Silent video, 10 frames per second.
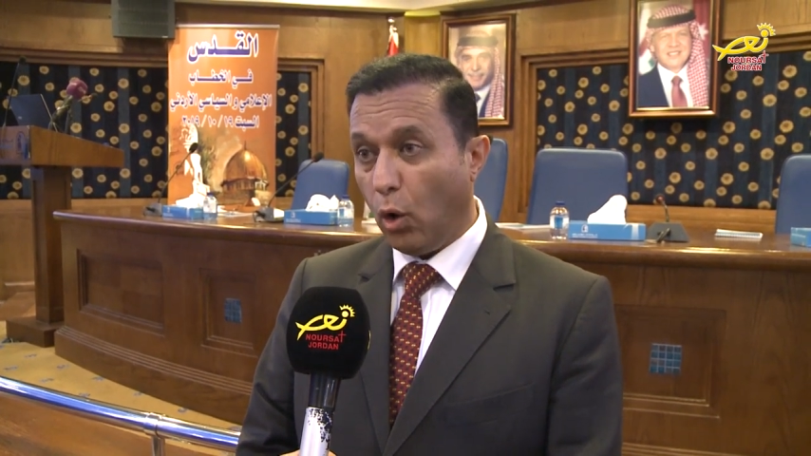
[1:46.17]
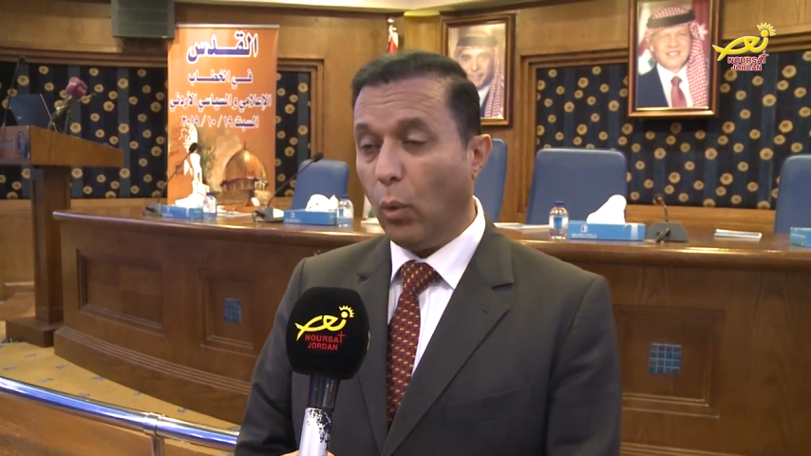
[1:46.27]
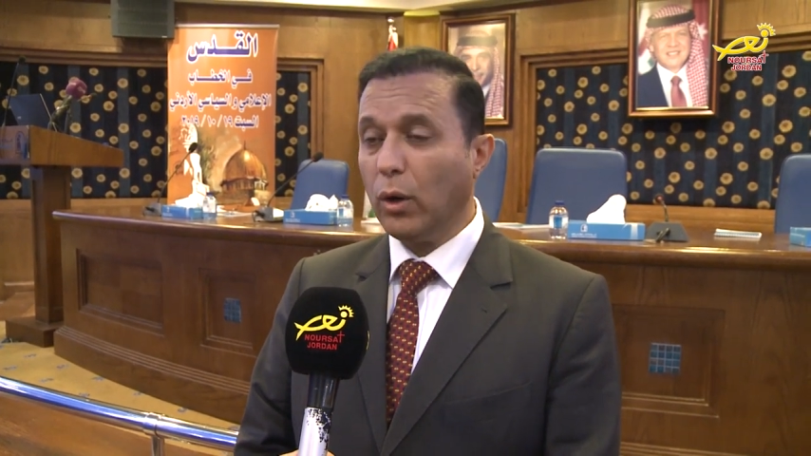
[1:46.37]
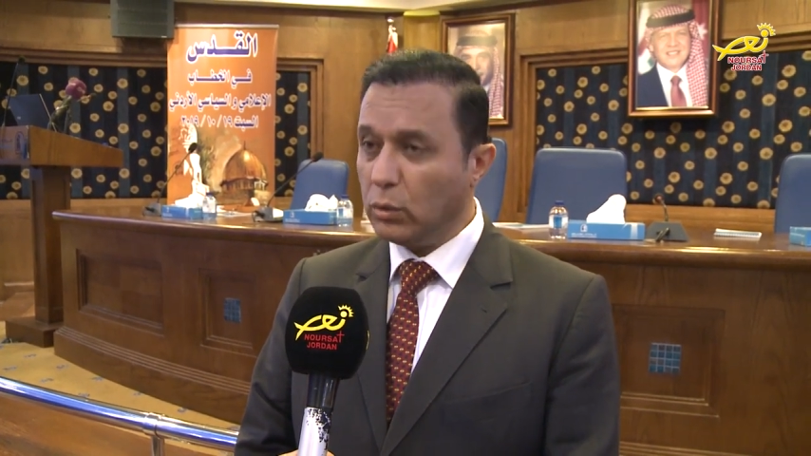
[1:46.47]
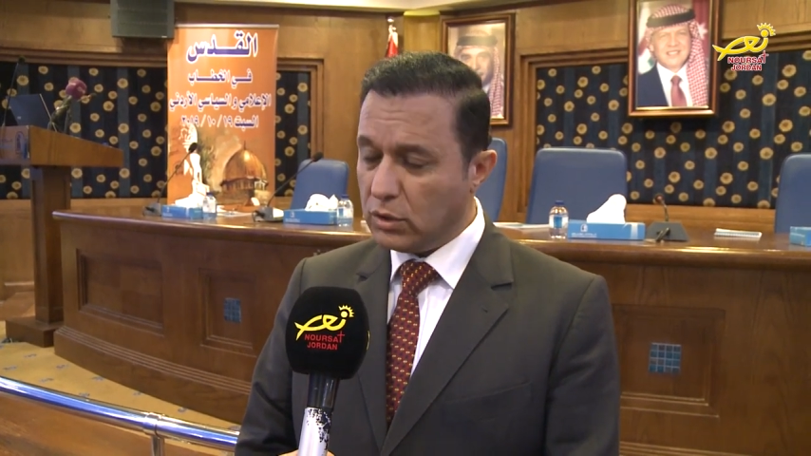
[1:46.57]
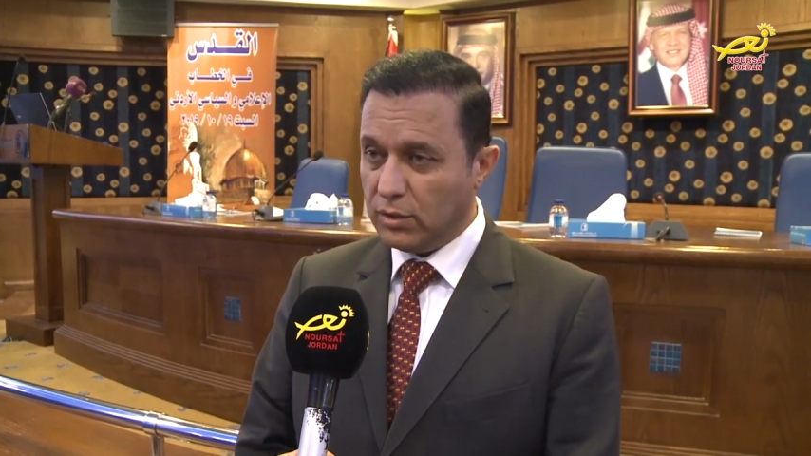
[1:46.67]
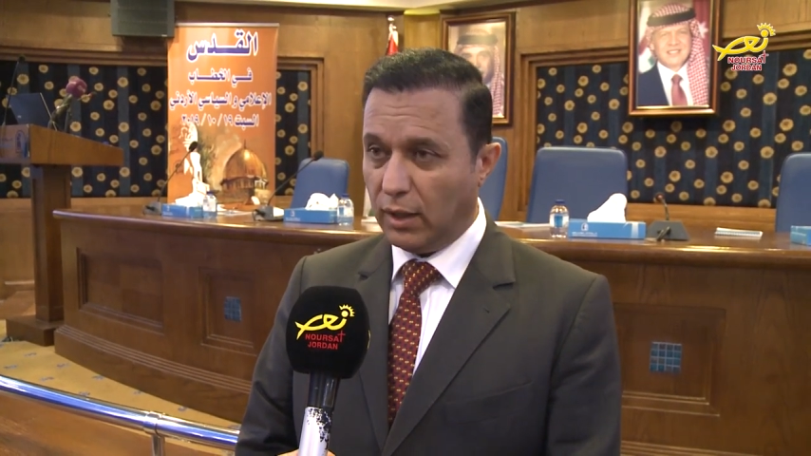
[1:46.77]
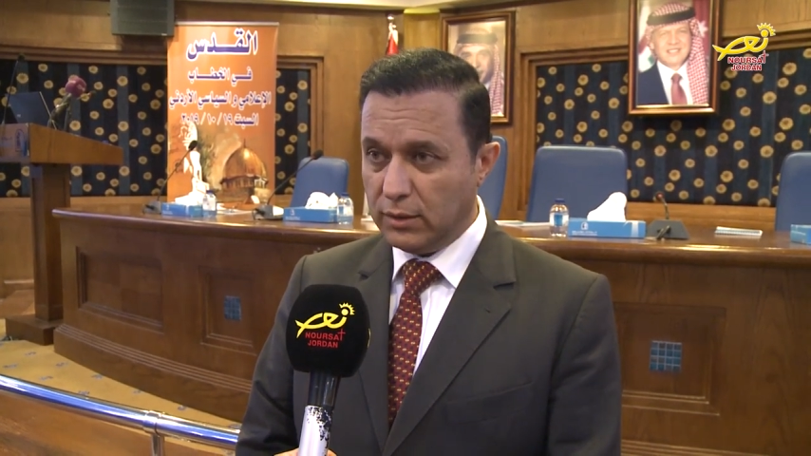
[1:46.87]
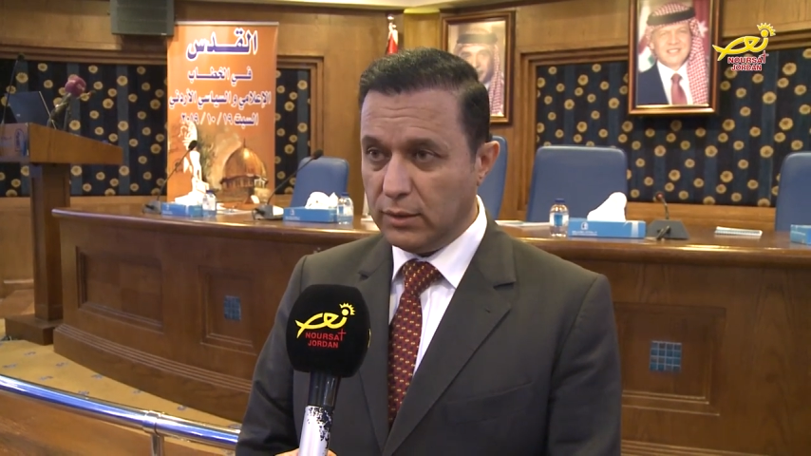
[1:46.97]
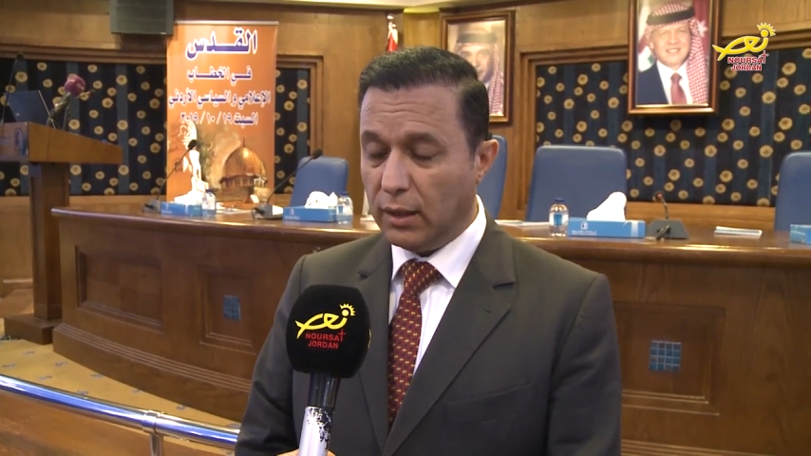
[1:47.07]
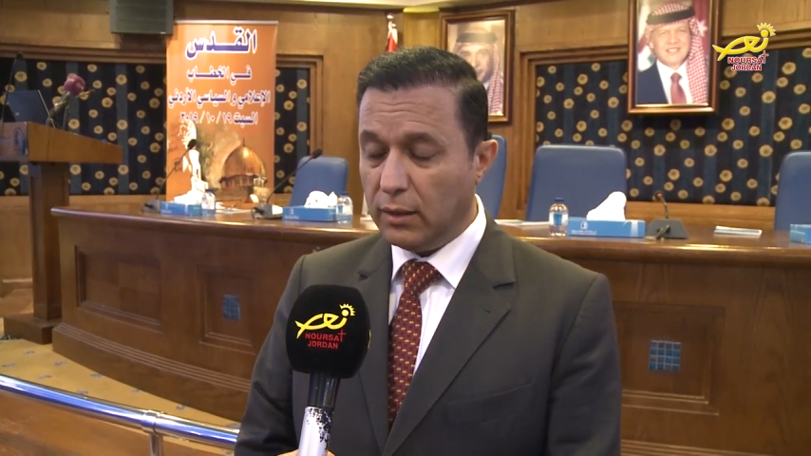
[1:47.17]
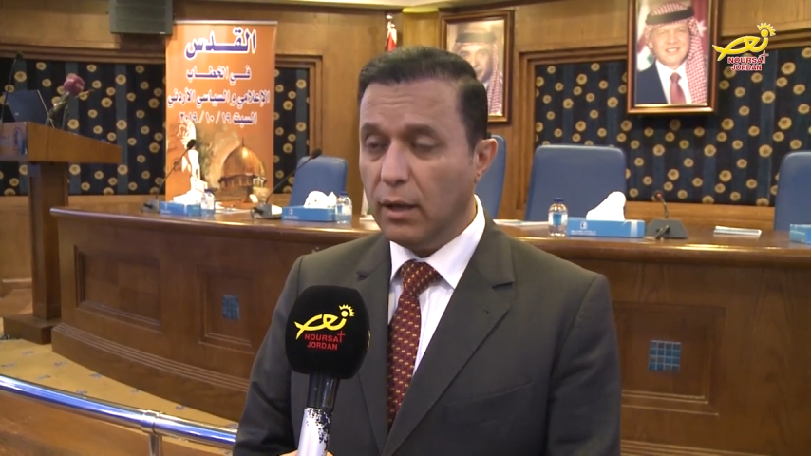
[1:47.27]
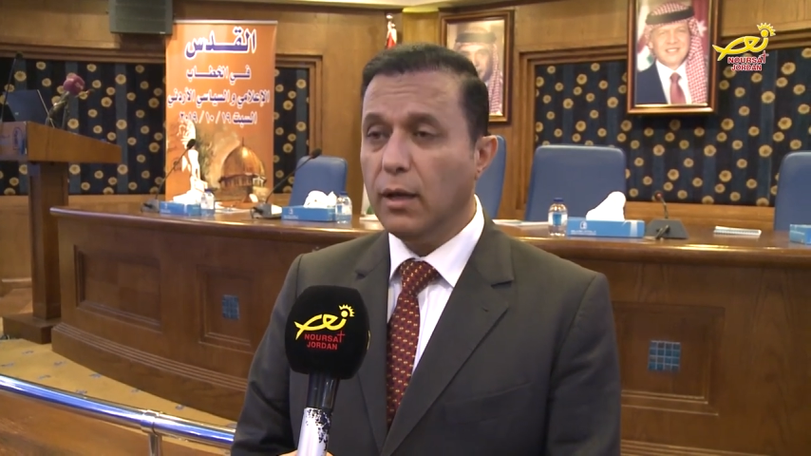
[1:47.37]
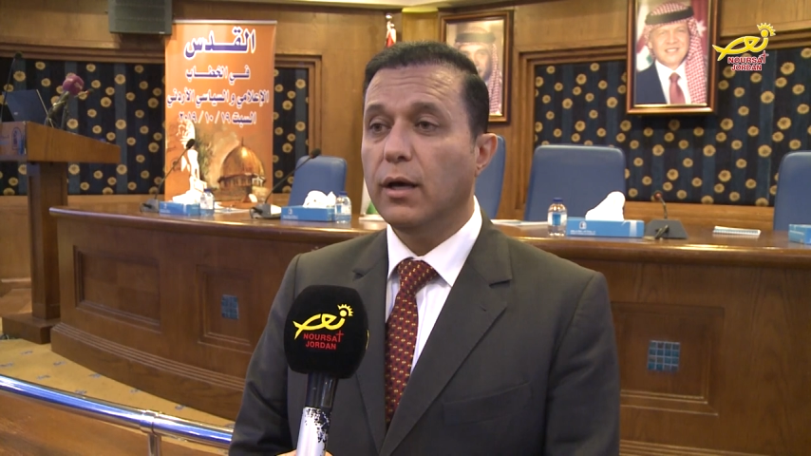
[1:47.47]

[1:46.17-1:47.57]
والقدس تحديدا